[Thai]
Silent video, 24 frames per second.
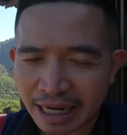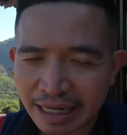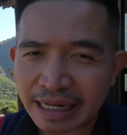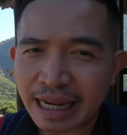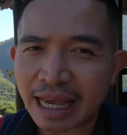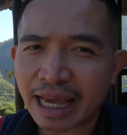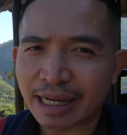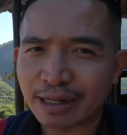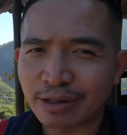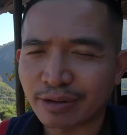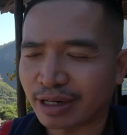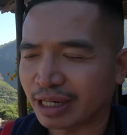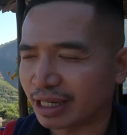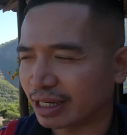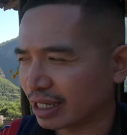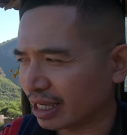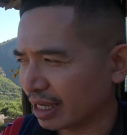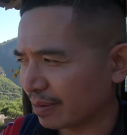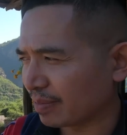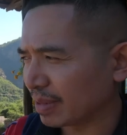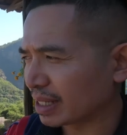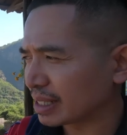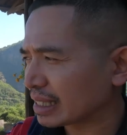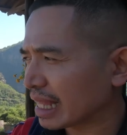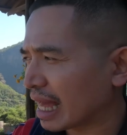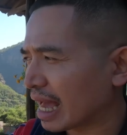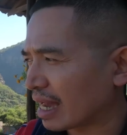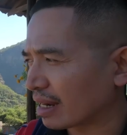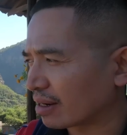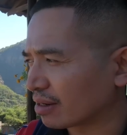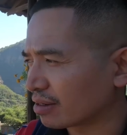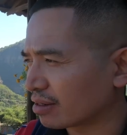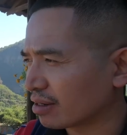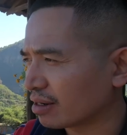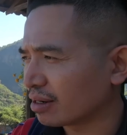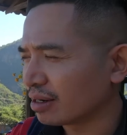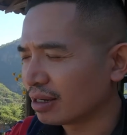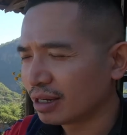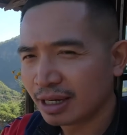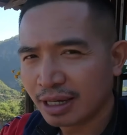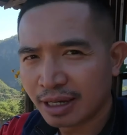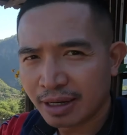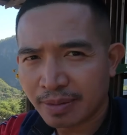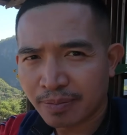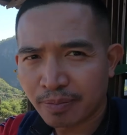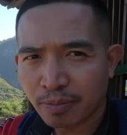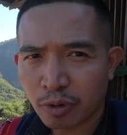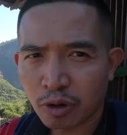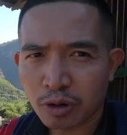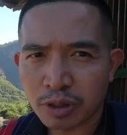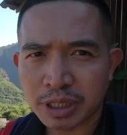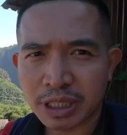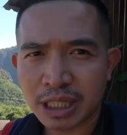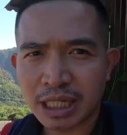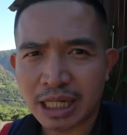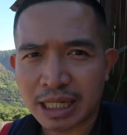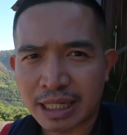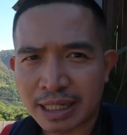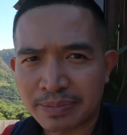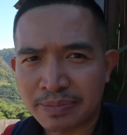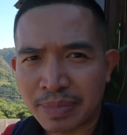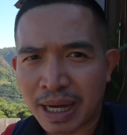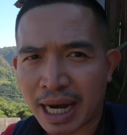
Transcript: แดงๆหน่อยเก็บมาตากแล้วก็โปรเซส